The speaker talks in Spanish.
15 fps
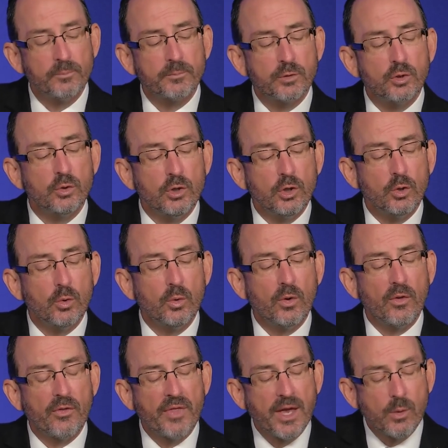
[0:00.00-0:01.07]
que de
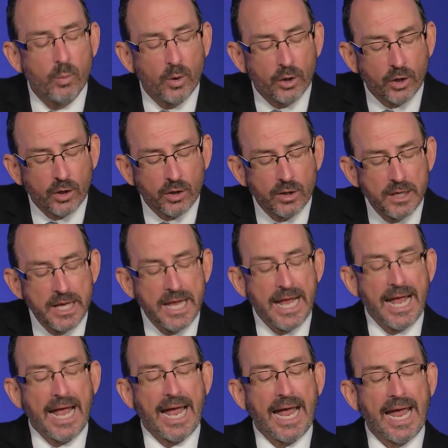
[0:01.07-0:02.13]
ti ellos
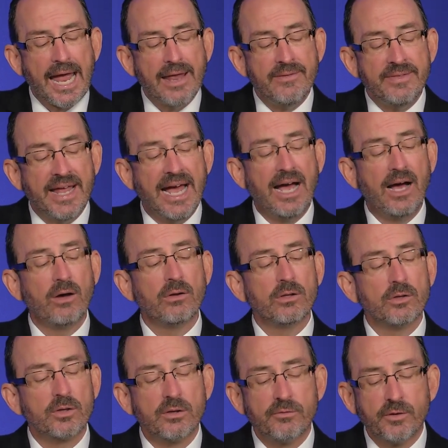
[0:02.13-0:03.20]
eran.
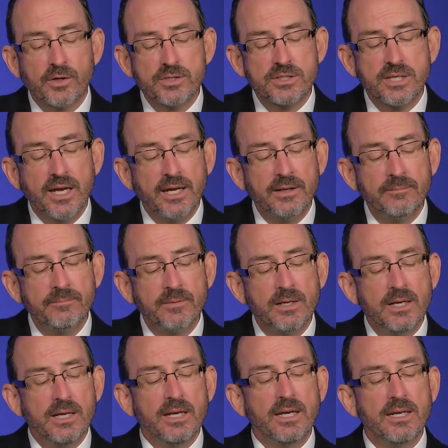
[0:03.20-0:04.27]
Y
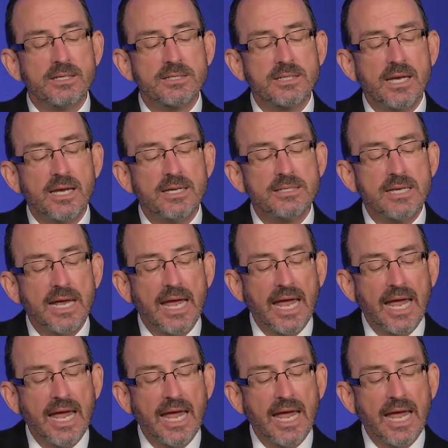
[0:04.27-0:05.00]
ahora, miren el verso 10,